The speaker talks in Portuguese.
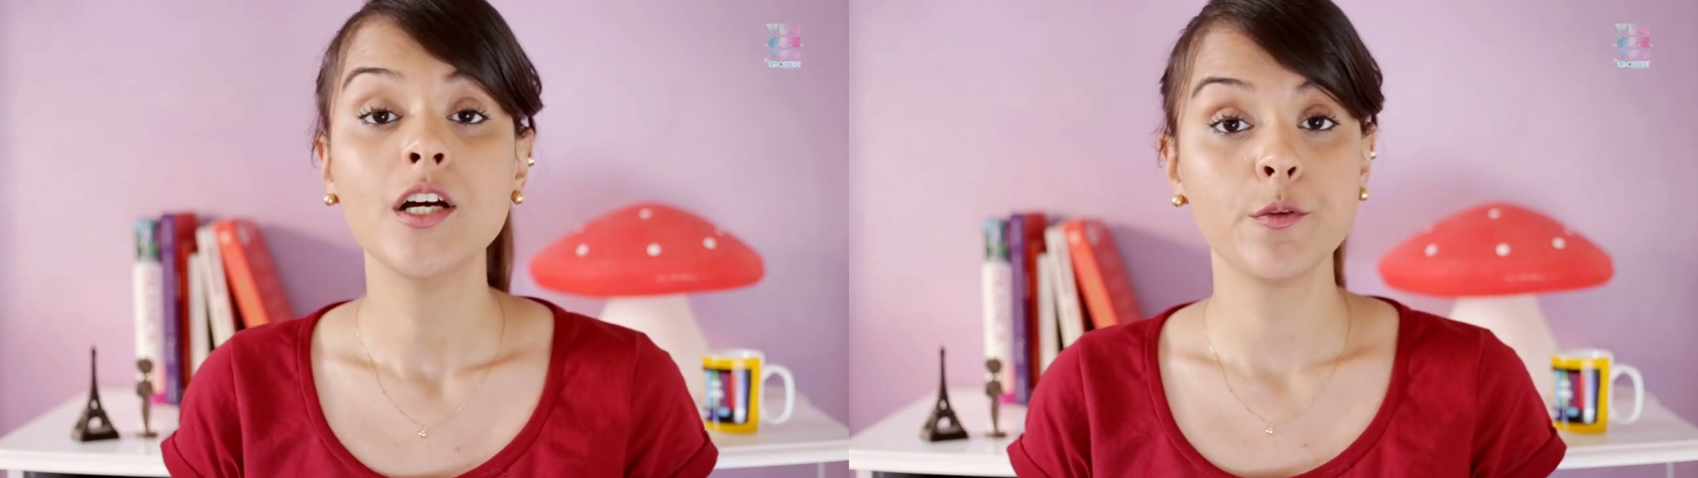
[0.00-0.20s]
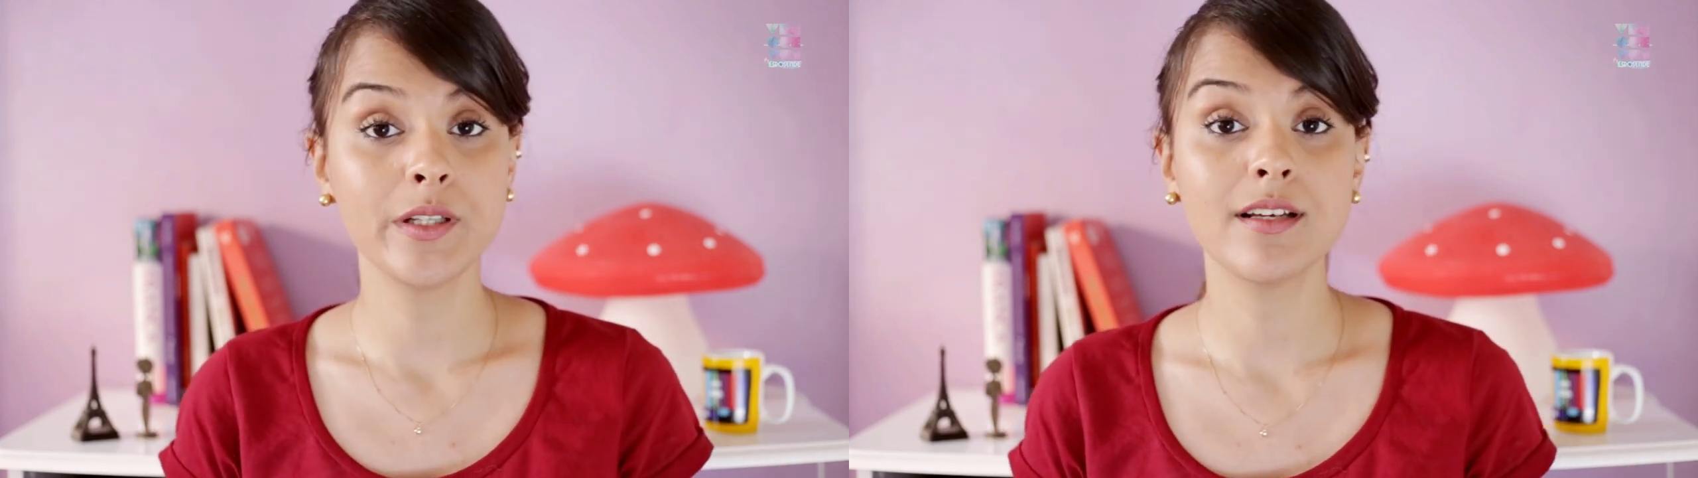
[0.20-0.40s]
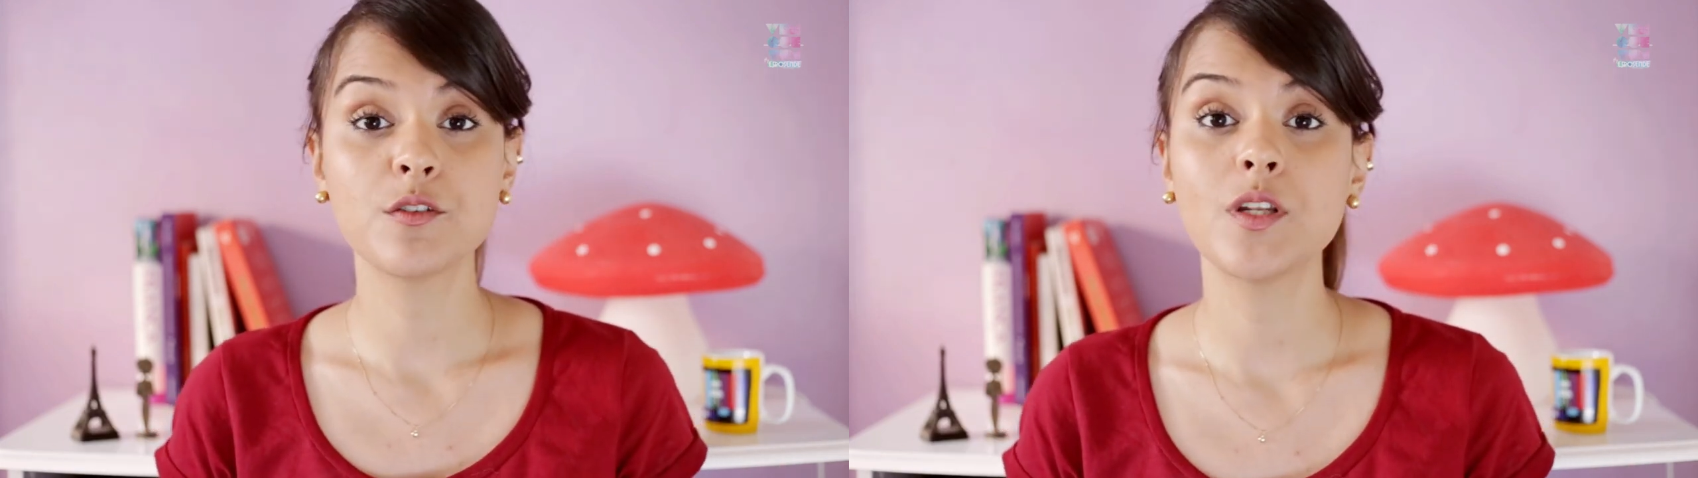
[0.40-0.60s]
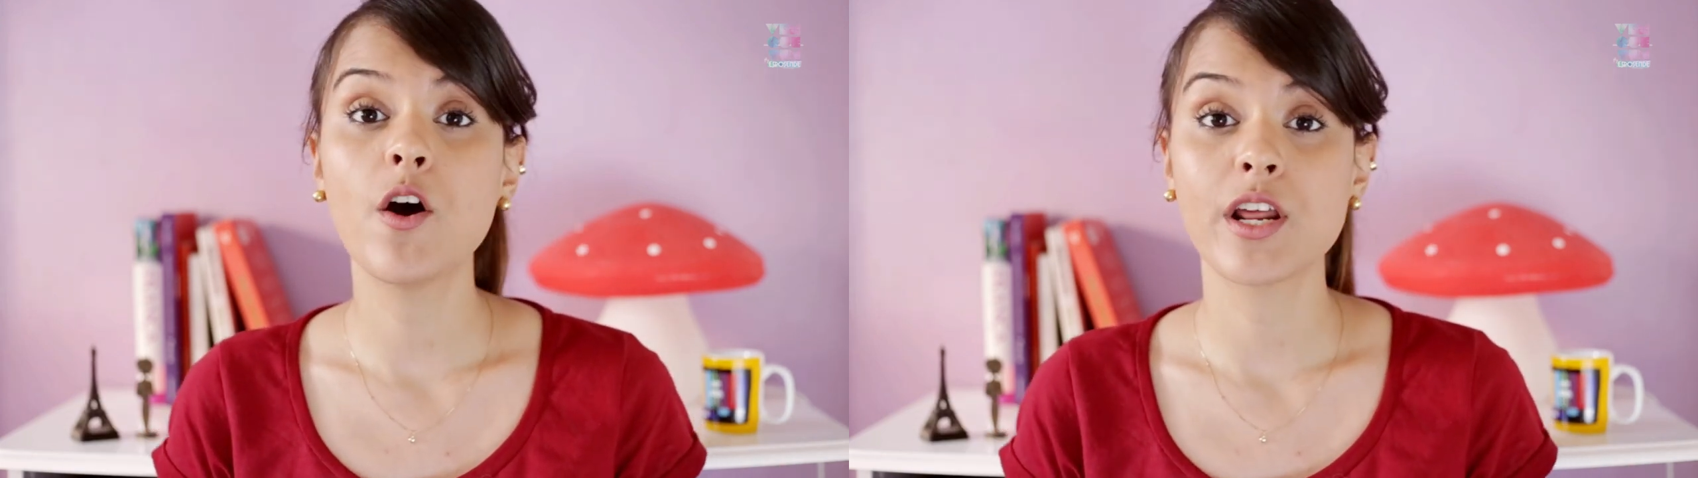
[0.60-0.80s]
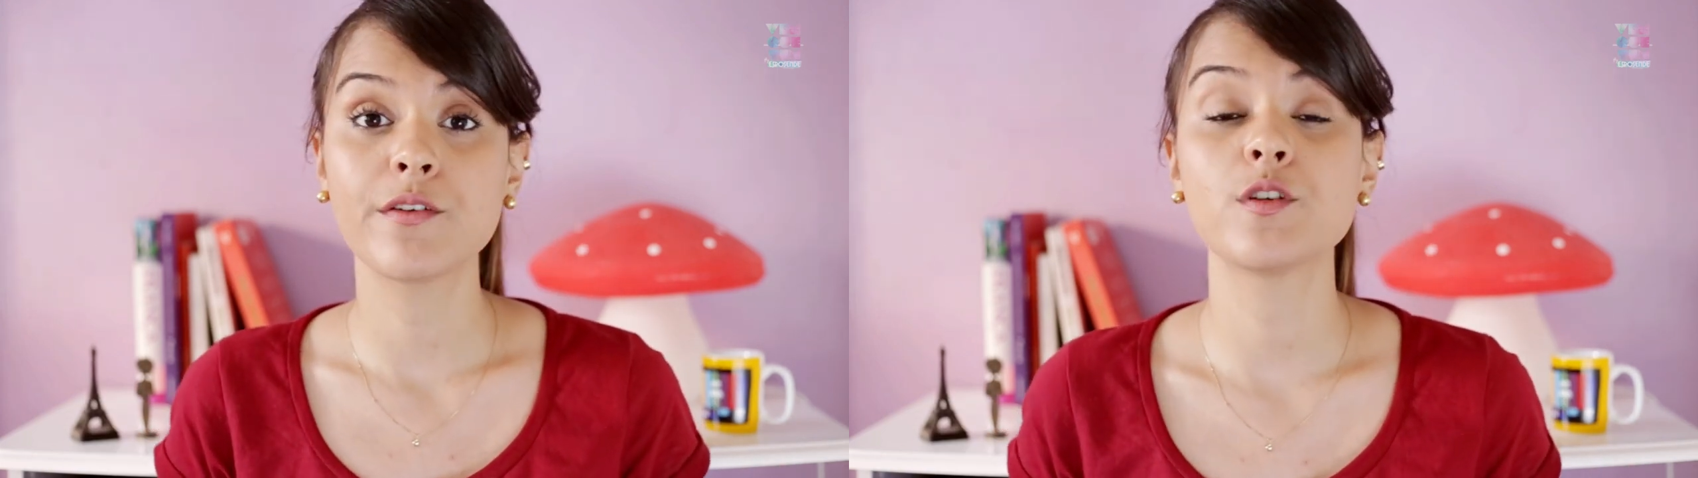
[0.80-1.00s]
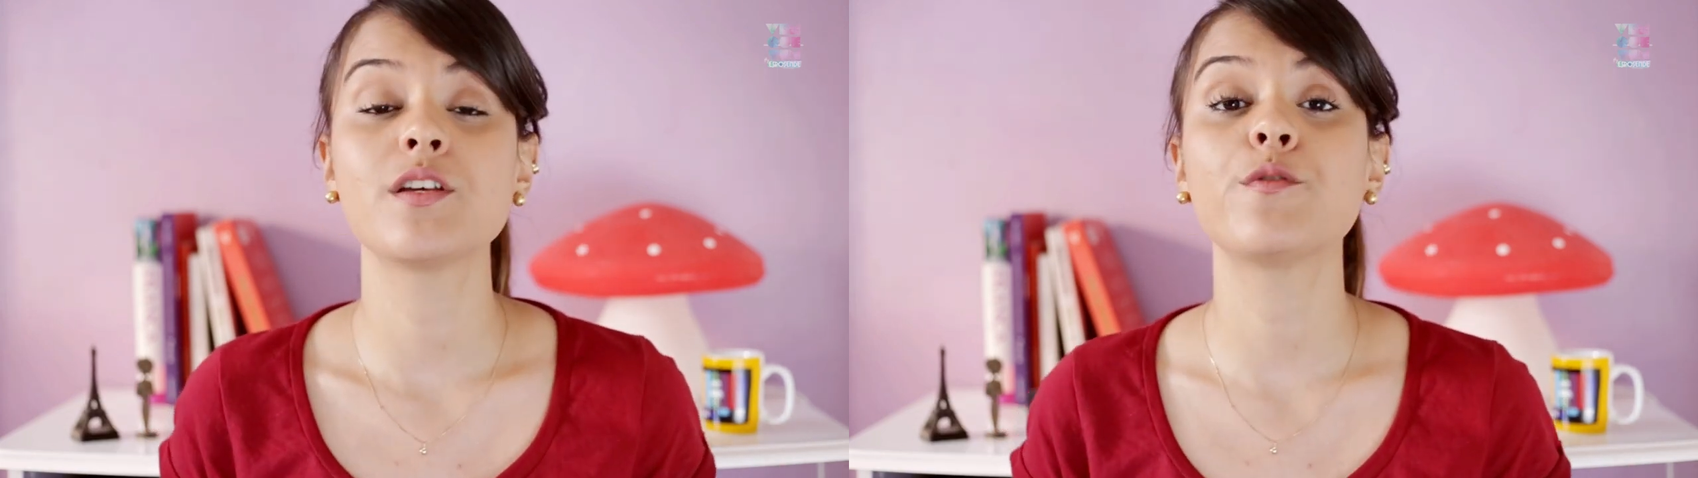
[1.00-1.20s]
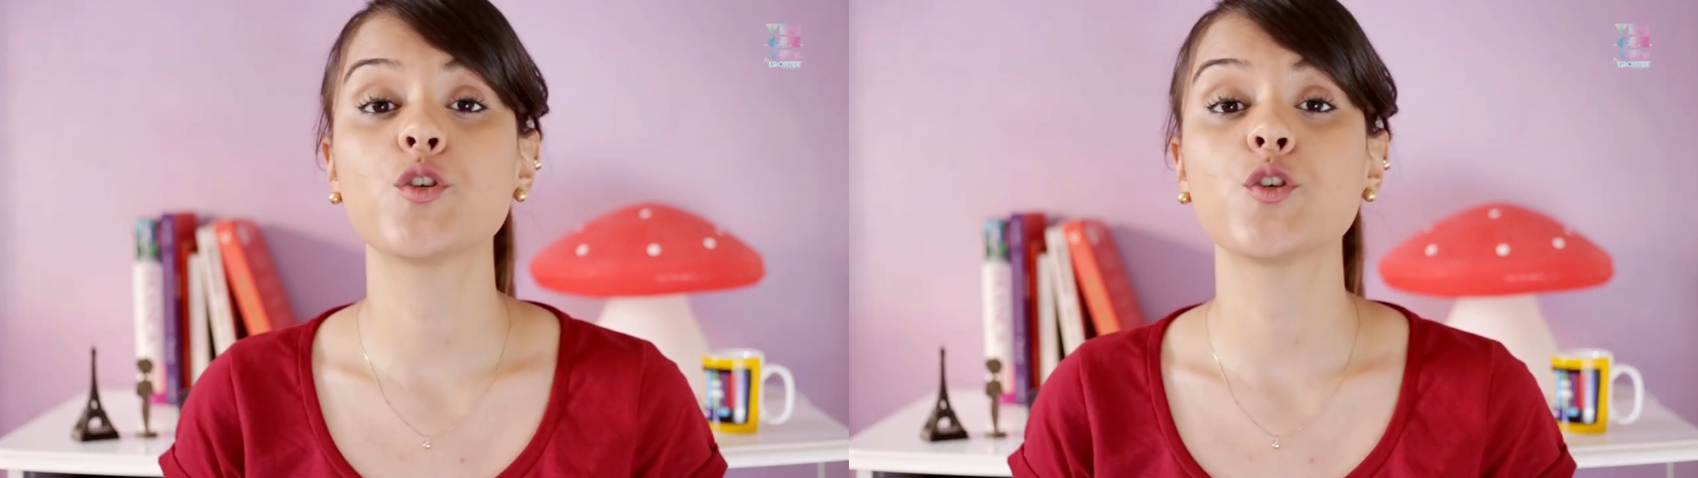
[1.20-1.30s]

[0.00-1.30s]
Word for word: No entanto, na hora que você for